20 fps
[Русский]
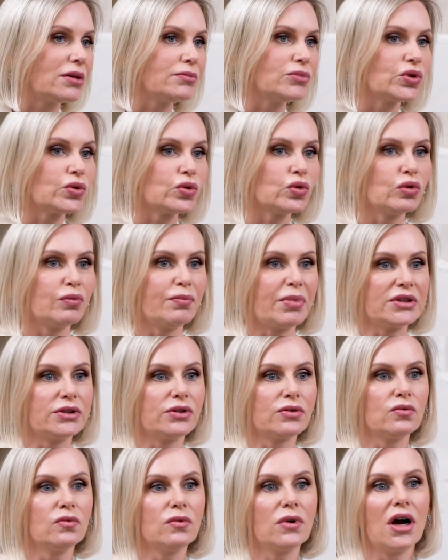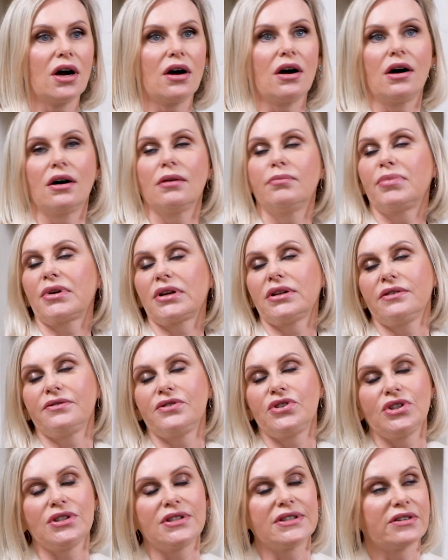там друг подруга,
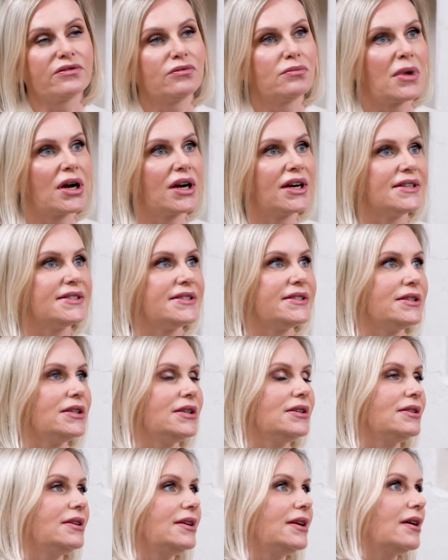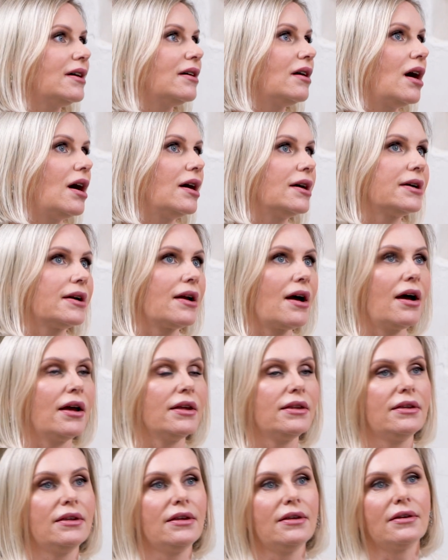продавщица в магазине,
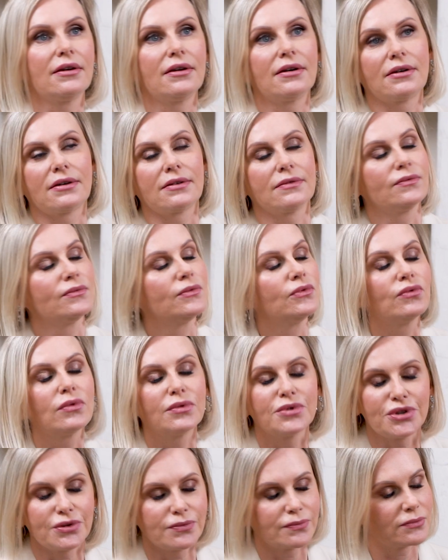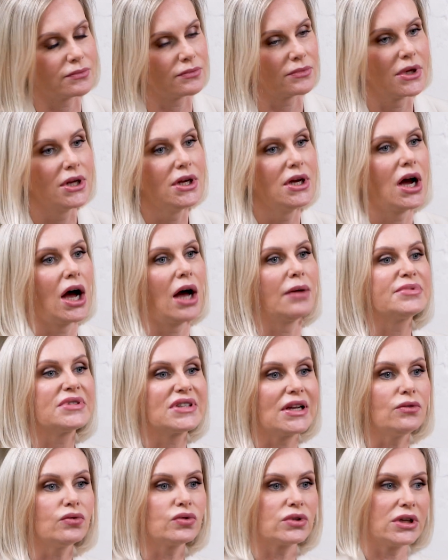охранник, ну, в общем,
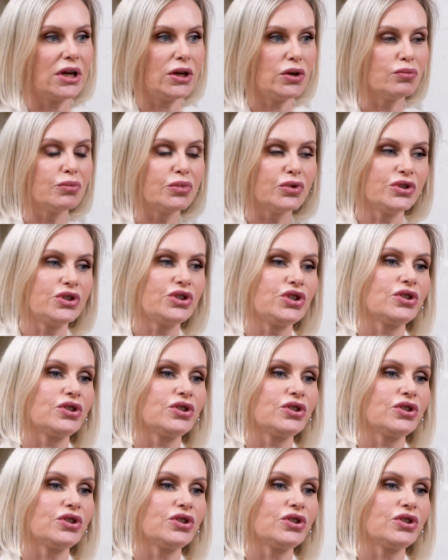абсолютно любой